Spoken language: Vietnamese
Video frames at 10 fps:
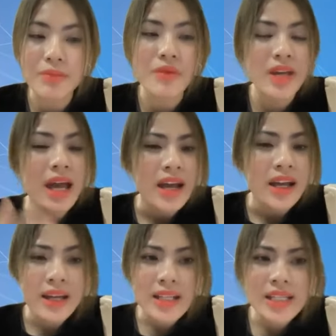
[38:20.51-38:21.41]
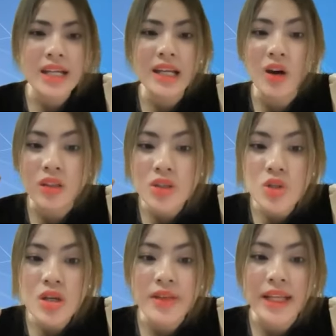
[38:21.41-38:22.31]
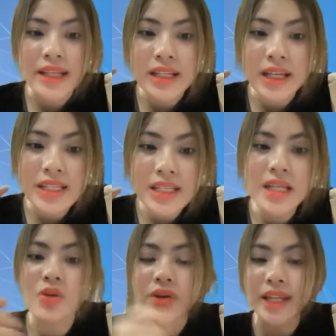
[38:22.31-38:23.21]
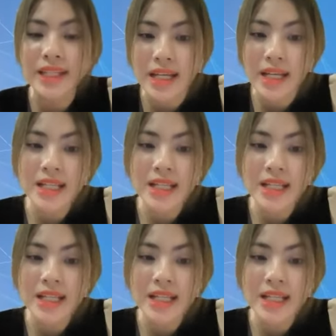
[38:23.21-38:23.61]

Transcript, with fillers: Bởi vì khi anh chị có tư duy về tài chính, anh chị hiểu về tài chính,